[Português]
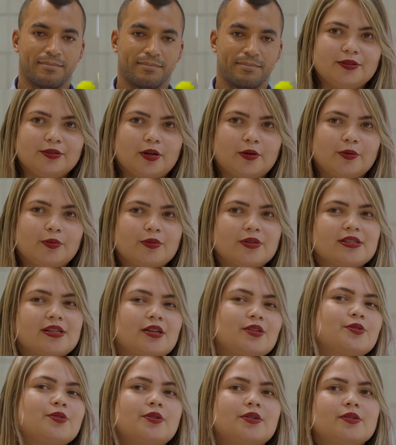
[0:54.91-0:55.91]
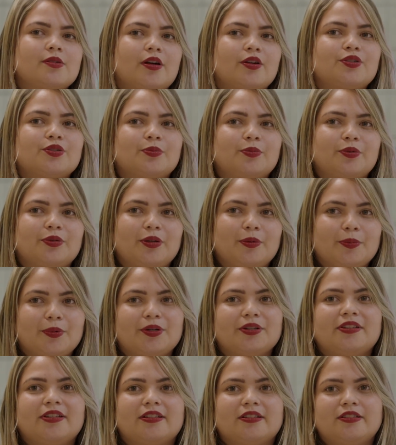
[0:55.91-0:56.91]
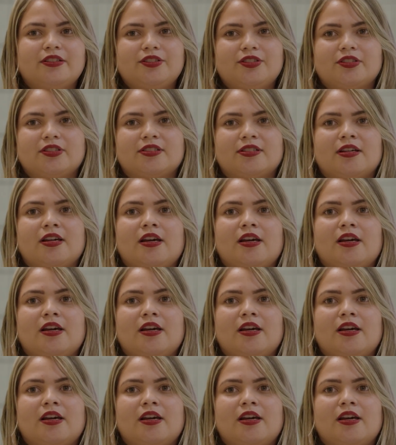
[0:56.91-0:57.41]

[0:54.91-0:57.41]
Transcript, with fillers: Então, algumas ações eu acho muito importante,